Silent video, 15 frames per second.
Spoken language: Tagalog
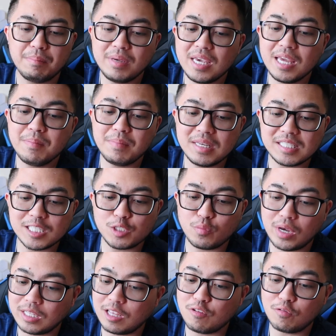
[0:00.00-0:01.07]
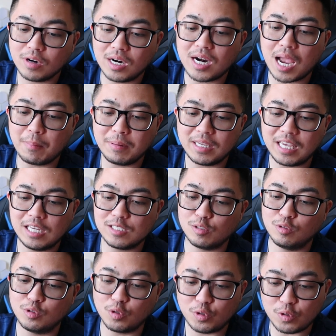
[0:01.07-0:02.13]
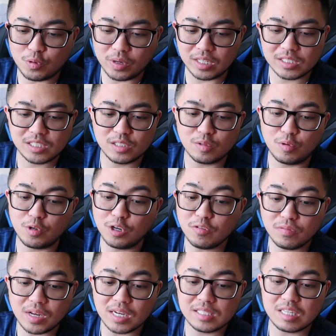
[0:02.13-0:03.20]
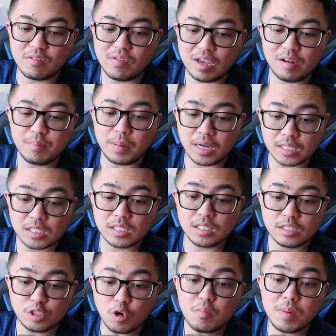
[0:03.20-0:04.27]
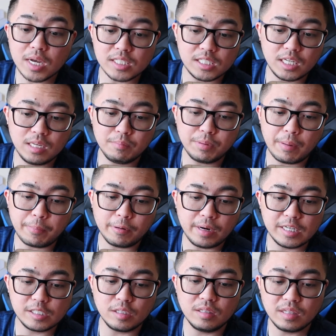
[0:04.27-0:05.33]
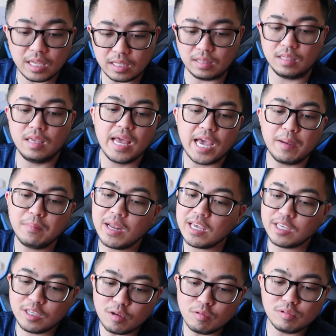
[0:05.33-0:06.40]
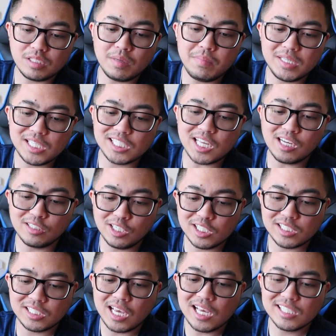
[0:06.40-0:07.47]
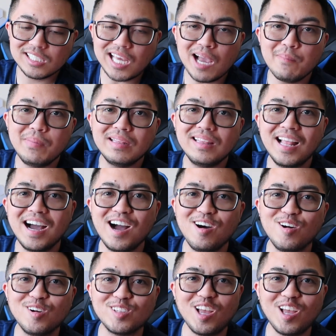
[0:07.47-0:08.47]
Me and Mrs. waiting for our application to US, so your vlogs have helped us so much in preparation din. I'm like you, si Mrs. ang nurse, sabit lang ako